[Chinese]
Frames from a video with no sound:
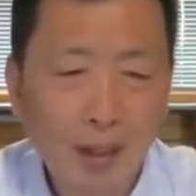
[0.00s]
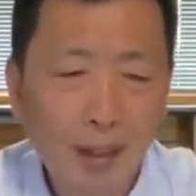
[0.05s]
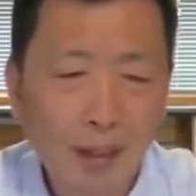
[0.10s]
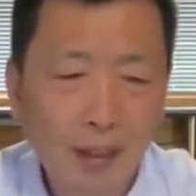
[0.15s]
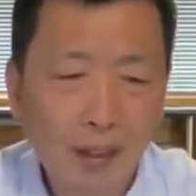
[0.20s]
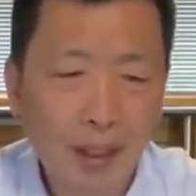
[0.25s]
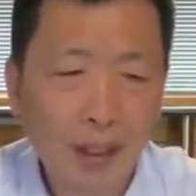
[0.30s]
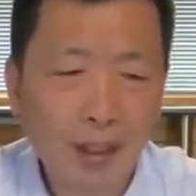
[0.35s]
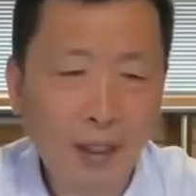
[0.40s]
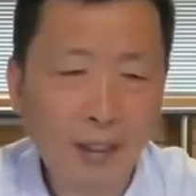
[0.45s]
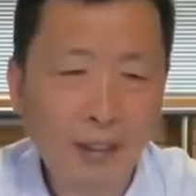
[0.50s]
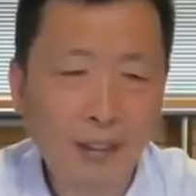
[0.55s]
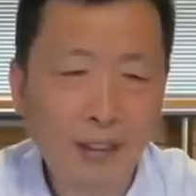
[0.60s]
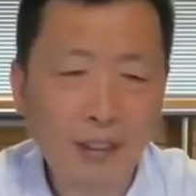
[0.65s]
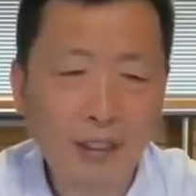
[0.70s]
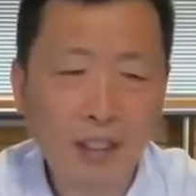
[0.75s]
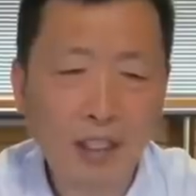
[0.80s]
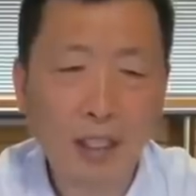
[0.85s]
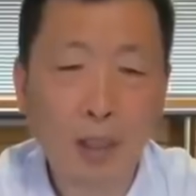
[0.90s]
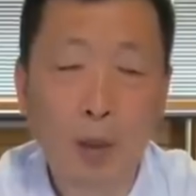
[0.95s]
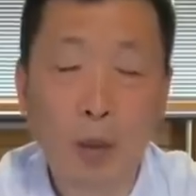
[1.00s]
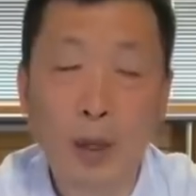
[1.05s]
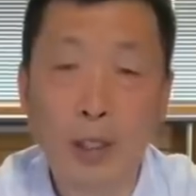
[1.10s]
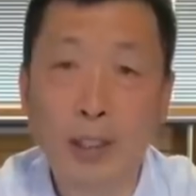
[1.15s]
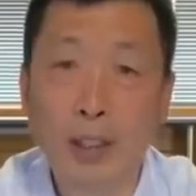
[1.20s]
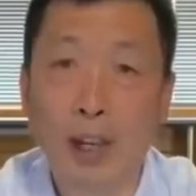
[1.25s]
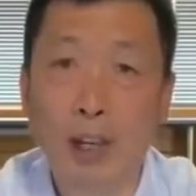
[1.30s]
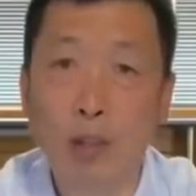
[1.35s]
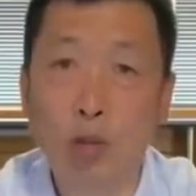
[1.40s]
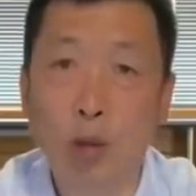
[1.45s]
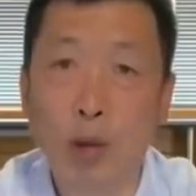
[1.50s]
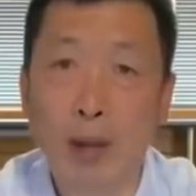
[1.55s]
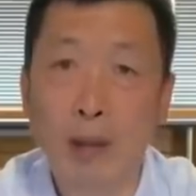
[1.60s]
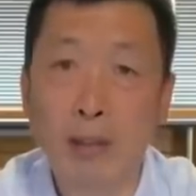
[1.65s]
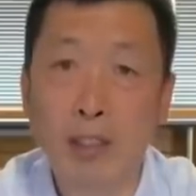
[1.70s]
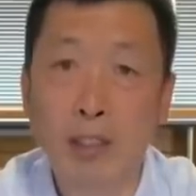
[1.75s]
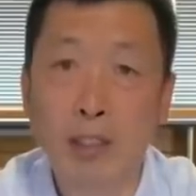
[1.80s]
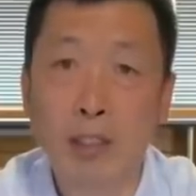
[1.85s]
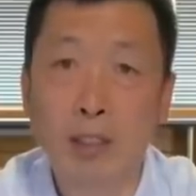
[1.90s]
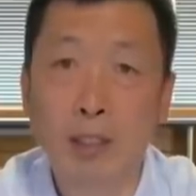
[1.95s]
第一次机会，这还
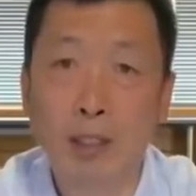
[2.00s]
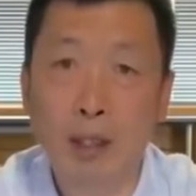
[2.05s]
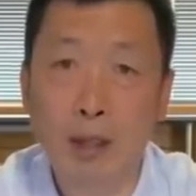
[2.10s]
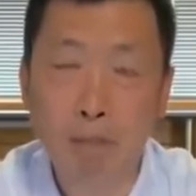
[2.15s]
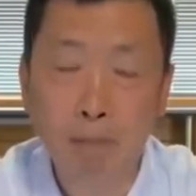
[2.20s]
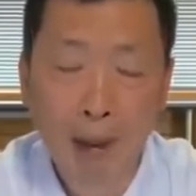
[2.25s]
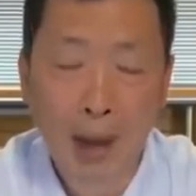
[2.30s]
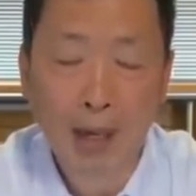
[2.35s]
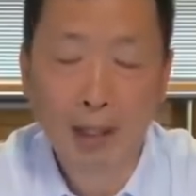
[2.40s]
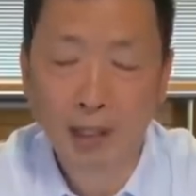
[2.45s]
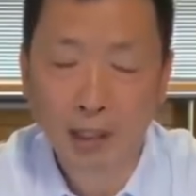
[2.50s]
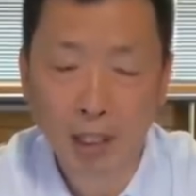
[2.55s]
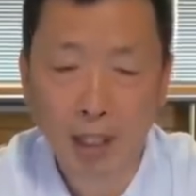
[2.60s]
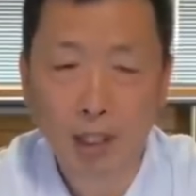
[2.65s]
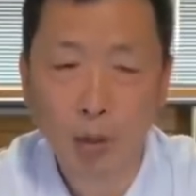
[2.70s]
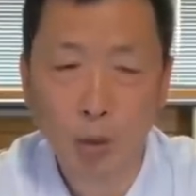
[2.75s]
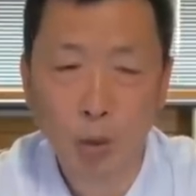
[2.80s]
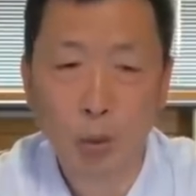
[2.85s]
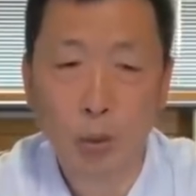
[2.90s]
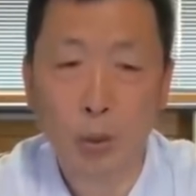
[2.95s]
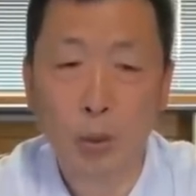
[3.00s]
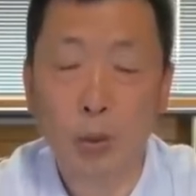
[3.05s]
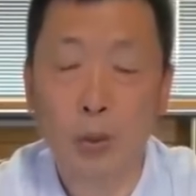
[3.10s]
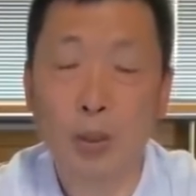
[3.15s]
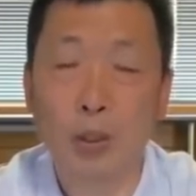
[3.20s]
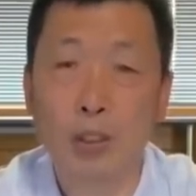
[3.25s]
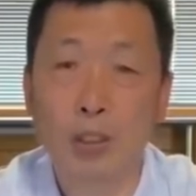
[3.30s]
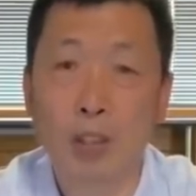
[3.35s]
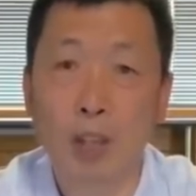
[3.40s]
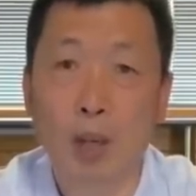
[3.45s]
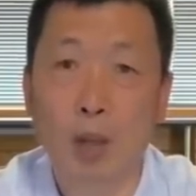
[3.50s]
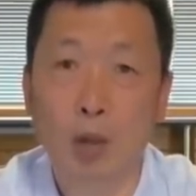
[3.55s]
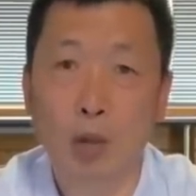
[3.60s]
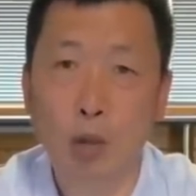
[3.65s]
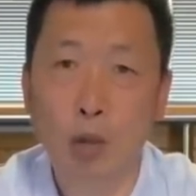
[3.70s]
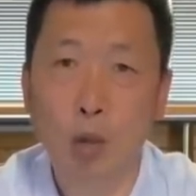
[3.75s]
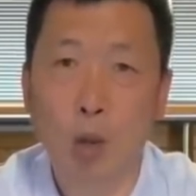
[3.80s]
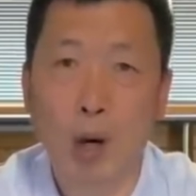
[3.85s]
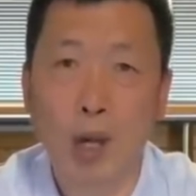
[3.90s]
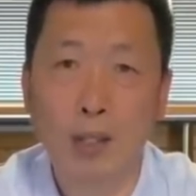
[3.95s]
算是个半个成语，叫“
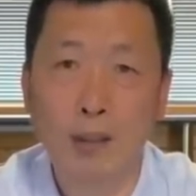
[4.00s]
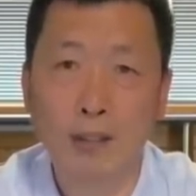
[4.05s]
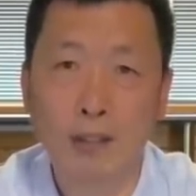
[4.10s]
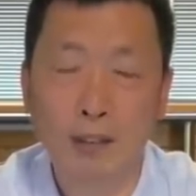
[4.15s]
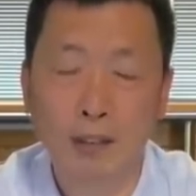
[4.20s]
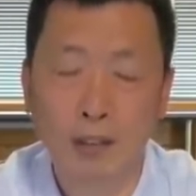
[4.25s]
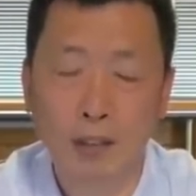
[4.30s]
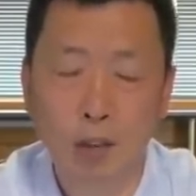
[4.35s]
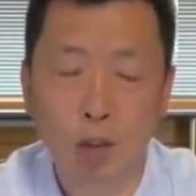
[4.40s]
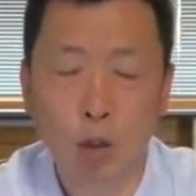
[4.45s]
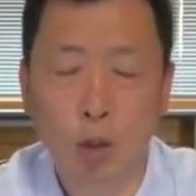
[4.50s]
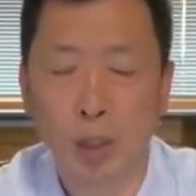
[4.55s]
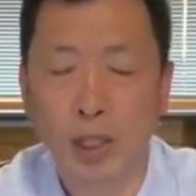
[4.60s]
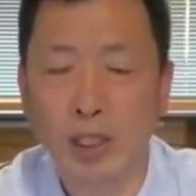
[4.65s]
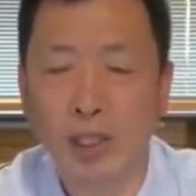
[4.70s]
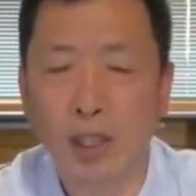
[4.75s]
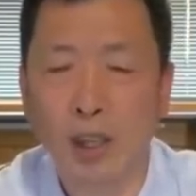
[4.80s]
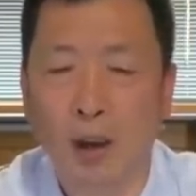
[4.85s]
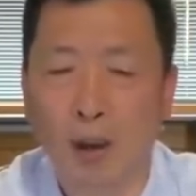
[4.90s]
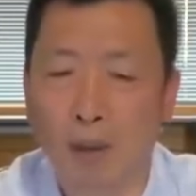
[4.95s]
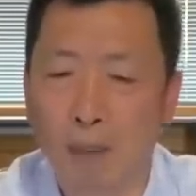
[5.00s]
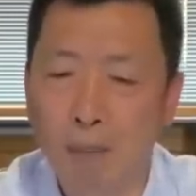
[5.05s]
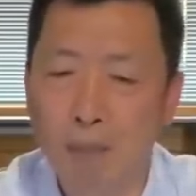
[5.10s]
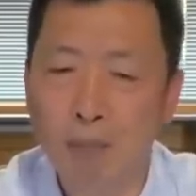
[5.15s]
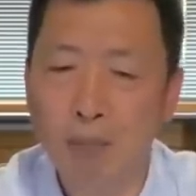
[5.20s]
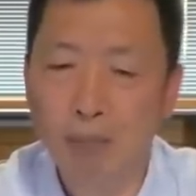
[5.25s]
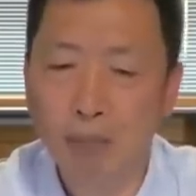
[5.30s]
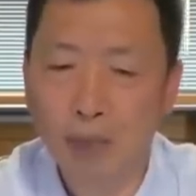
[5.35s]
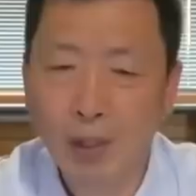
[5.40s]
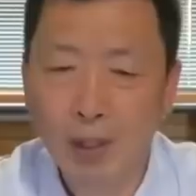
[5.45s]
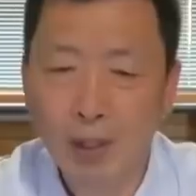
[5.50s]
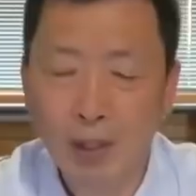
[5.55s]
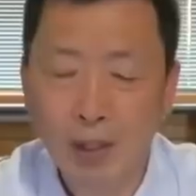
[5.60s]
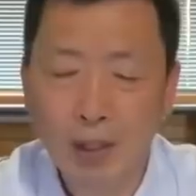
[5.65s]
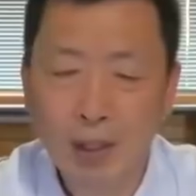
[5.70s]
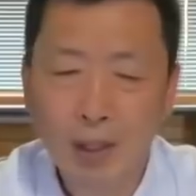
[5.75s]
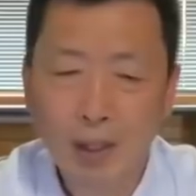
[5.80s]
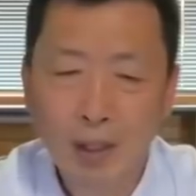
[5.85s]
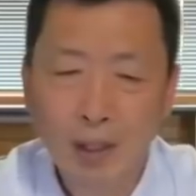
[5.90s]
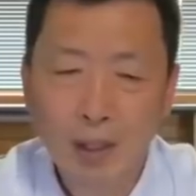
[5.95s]
庄子垂钓”。
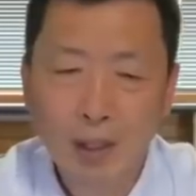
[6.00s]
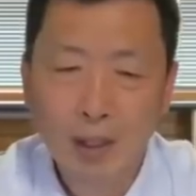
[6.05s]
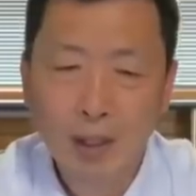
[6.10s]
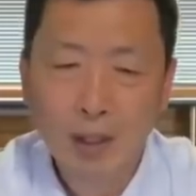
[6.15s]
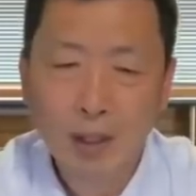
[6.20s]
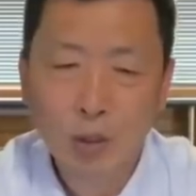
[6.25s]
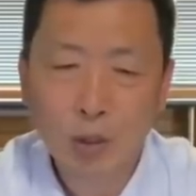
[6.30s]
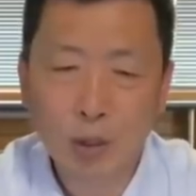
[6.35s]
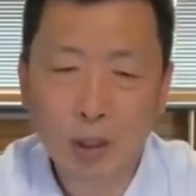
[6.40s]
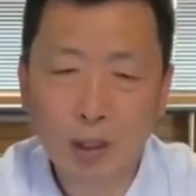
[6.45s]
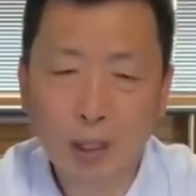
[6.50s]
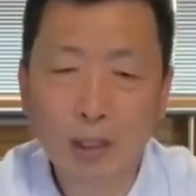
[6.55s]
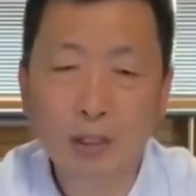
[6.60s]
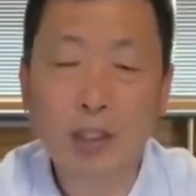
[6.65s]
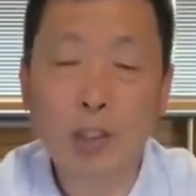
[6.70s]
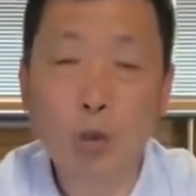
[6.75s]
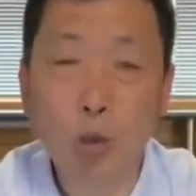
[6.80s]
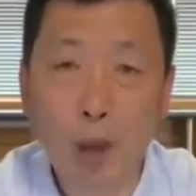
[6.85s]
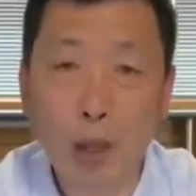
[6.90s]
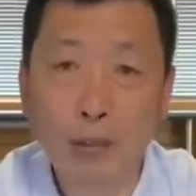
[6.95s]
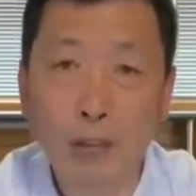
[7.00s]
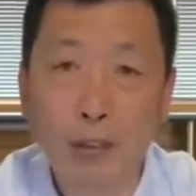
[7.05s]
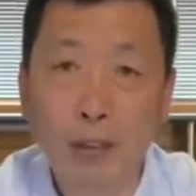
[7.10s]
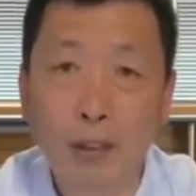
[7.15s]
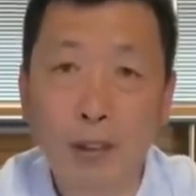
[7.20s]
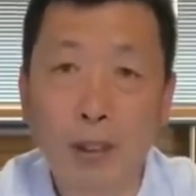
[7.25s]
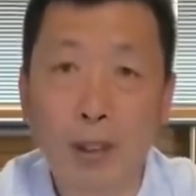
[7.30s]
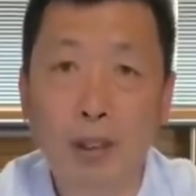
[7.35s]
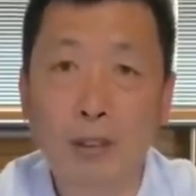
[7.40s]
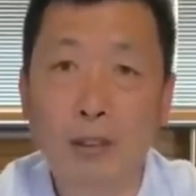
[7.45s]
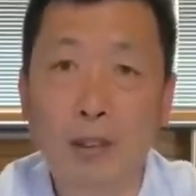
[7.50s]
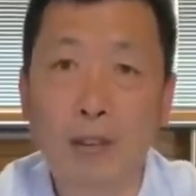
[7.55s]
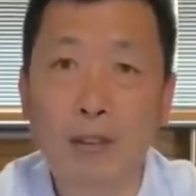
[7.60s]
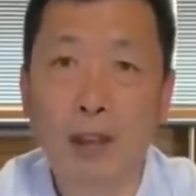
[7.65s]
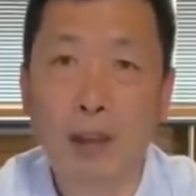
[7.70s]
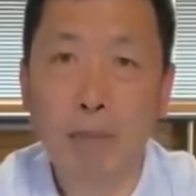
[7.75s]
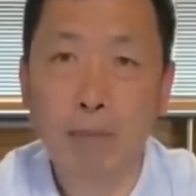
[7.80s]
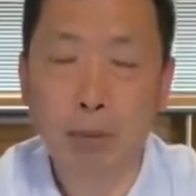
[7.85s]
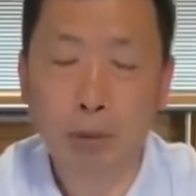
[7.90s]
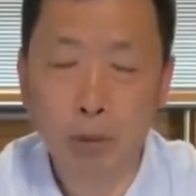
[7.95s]
说当时庄子正
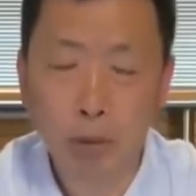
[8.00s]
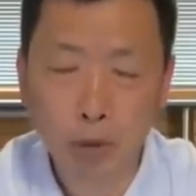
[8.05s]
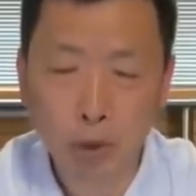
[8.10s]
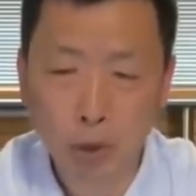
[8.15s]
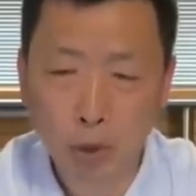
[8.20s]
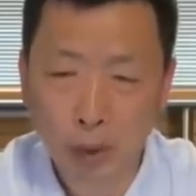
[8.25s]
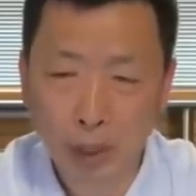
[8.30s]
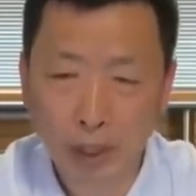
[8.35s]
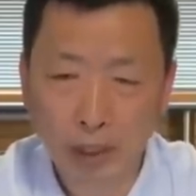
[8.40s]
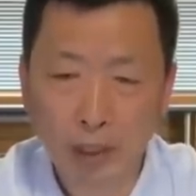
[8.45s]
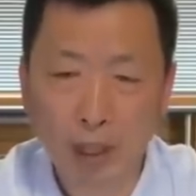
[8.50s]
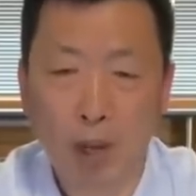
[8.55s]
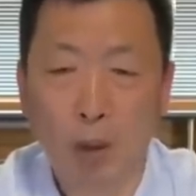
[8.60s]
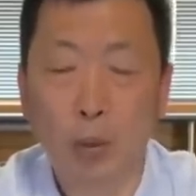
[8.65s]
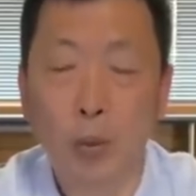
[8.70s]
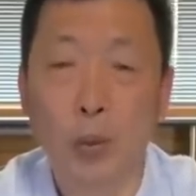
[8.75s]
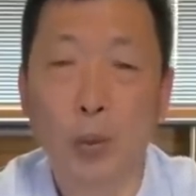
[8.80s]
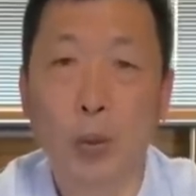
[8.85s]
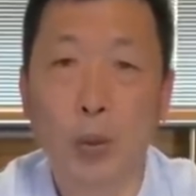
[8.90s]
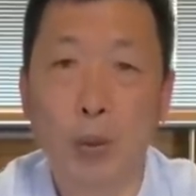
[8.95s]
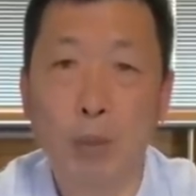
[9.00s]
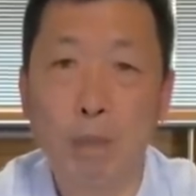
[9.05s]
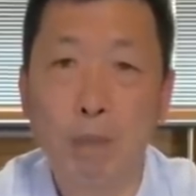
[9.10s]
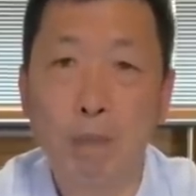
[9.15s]
在濮水钓鱼，